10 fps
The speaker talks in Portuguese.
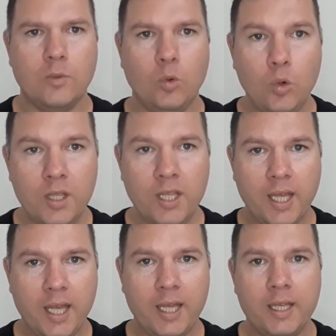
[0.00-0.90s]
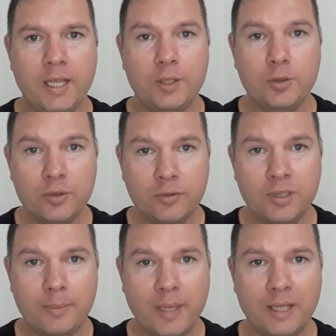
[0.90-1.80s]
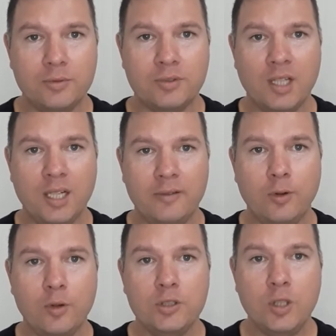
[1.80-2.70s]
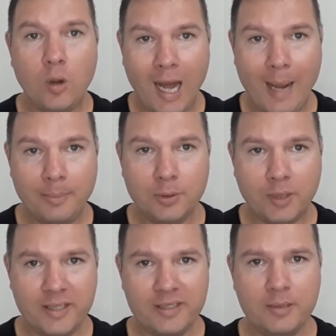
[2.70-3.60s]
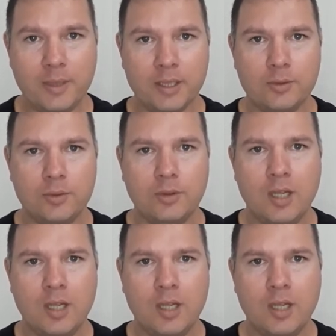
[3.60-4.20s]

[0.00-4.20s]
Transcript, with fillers: o que é e os fundamentos que levou ao seu rápido crescimento,